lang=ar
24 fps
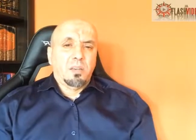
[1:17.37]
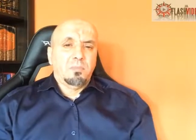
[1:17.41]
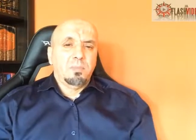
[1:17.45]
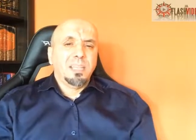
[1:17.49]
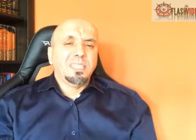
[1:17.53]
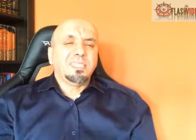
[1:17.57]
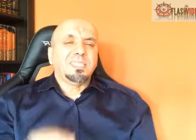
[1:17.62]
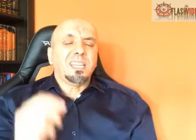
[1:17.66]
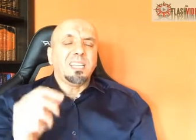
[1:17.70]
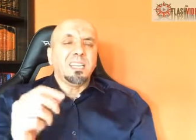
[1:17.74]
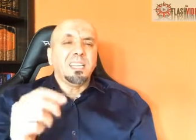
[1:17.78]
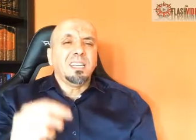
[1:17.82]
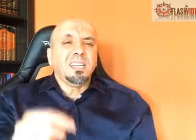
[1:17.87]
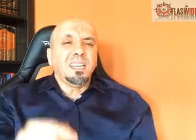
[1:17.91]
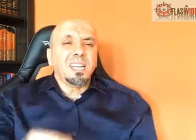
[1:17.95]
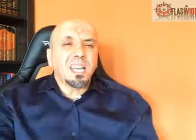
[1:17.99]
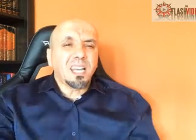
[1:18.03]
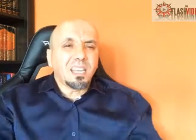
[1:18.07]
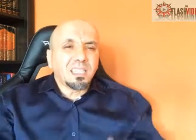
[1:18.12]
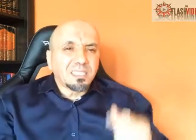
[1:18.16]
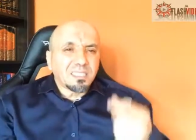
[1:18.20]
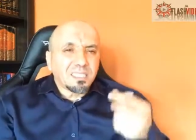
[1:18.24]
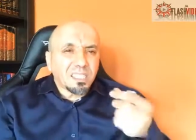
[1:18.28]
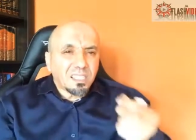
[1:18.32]
ابيت
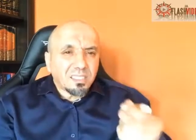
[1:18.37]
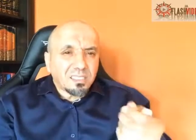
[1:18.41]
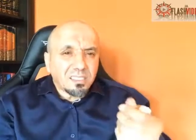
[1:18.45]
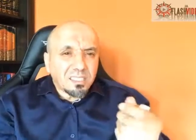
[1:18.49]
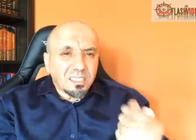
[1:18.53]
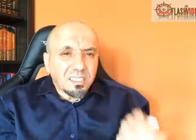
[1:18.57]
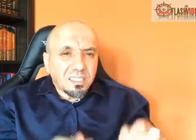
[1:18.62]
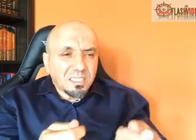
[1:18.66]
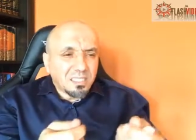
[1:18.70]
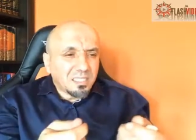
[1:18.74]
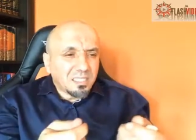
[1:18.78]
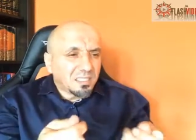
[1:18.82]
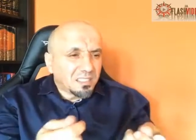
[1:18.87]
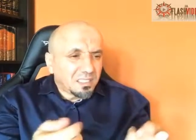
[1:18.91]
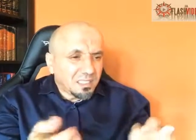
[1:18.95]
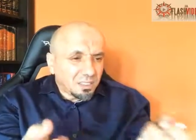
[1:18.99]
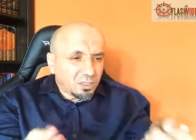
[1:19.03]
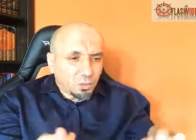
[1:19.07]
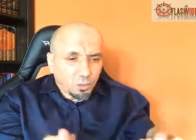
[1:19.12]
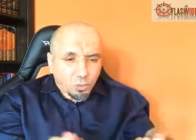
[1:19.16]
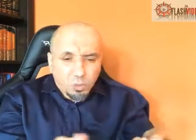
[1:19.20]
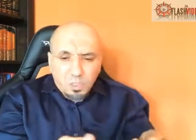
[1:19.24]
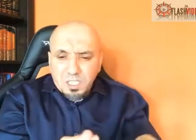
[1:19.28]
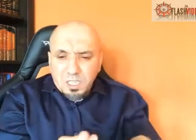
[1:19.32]
الا ان
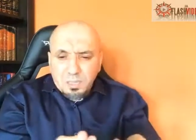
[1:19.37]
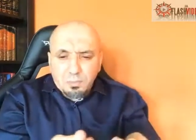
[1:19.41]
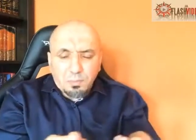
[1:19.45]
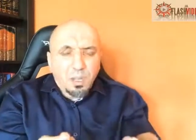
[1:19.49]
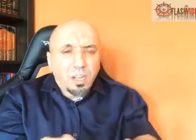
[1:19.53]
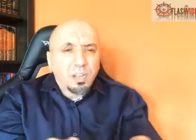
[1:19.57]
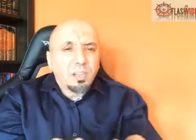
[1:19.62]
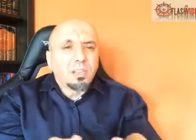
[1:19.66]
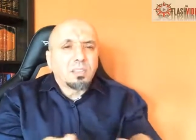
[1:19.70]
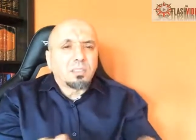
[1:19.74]
تاتي شويه